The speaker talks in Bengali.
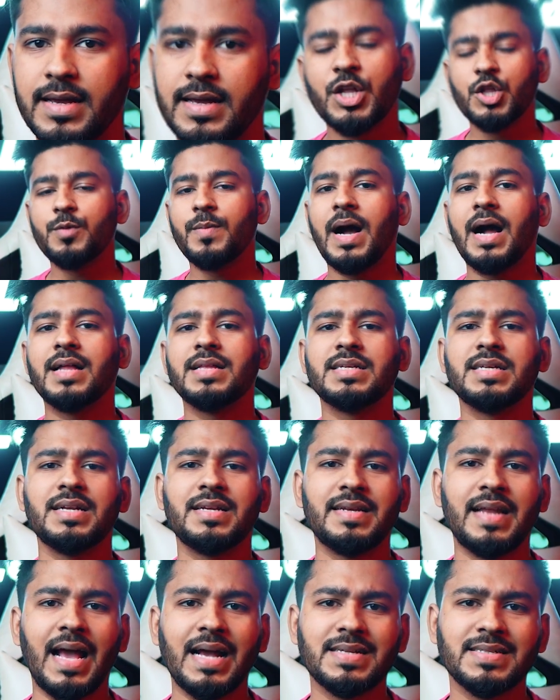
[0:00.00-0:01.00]
কিন্তু বাংলাদেশের
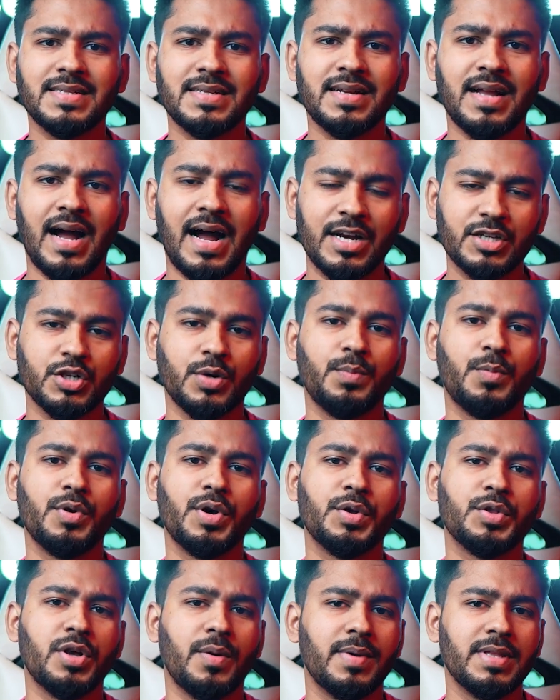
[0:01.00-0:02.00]
ট্যাক্সের হার
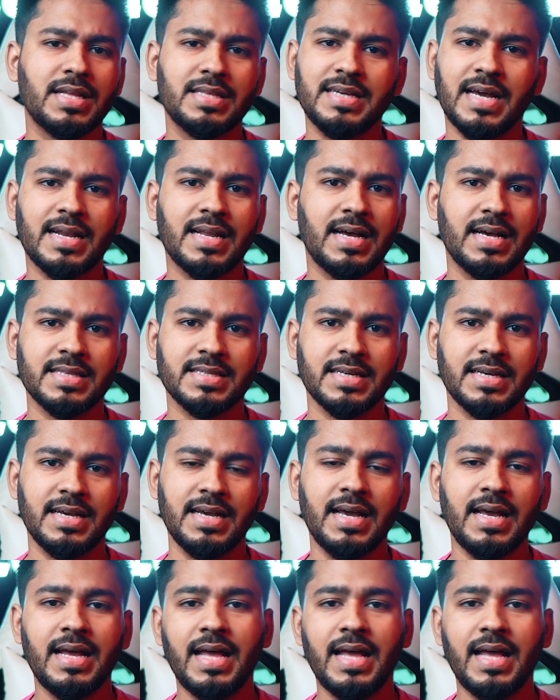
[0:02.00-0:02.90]
সম্পর্কে তো আমাদের জানা আছে